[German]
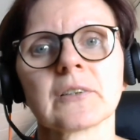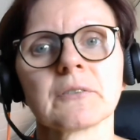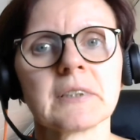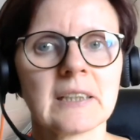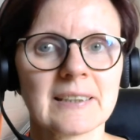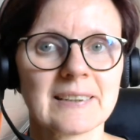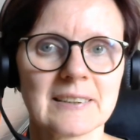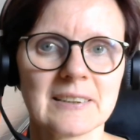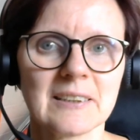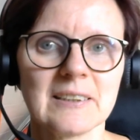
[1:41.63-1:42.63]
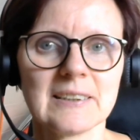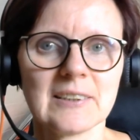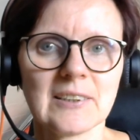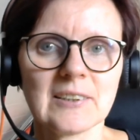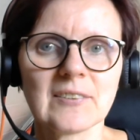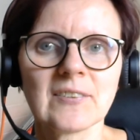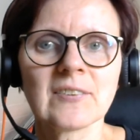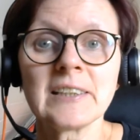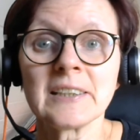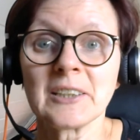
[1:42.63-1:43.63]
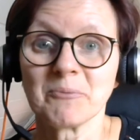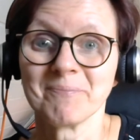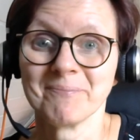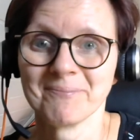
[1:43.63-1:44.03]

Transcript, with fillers: Gewinnerinnen ziehen.